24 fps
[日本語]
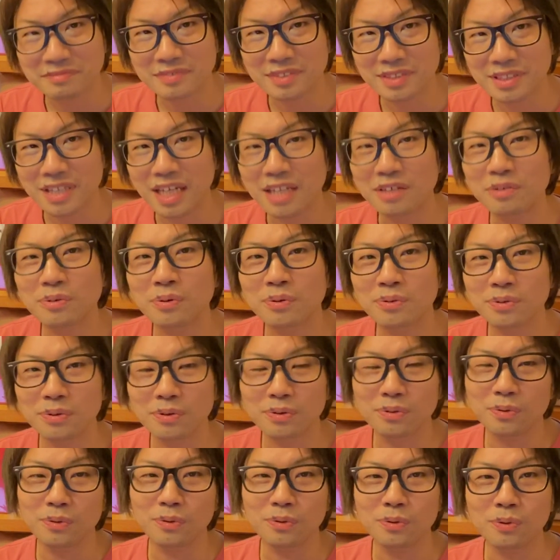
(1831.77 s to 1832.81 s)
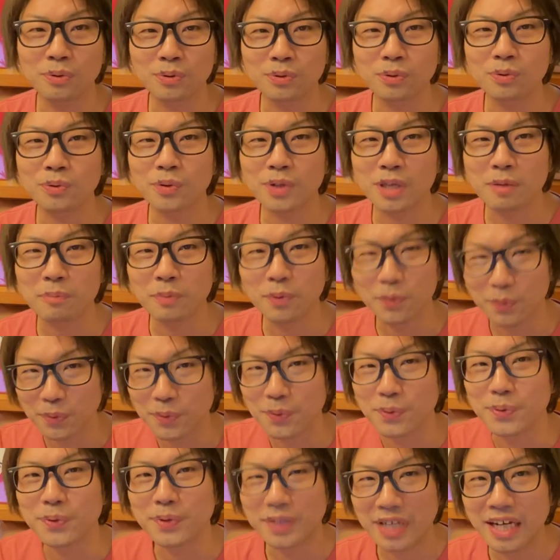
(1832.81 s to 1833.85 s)
最高のお届け物
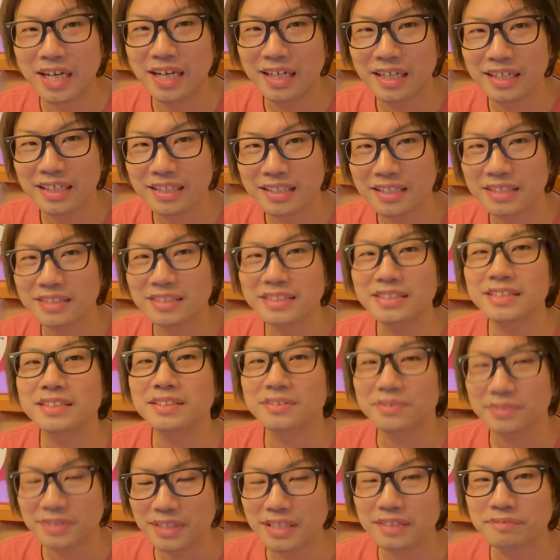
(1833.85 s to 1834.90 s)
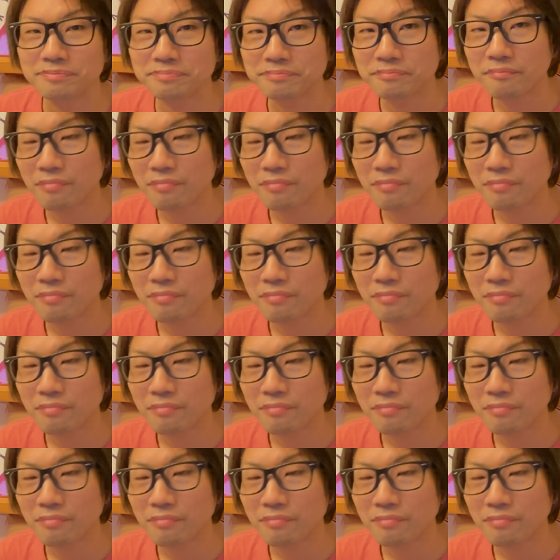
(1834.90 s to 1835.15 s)
というか感じですよね。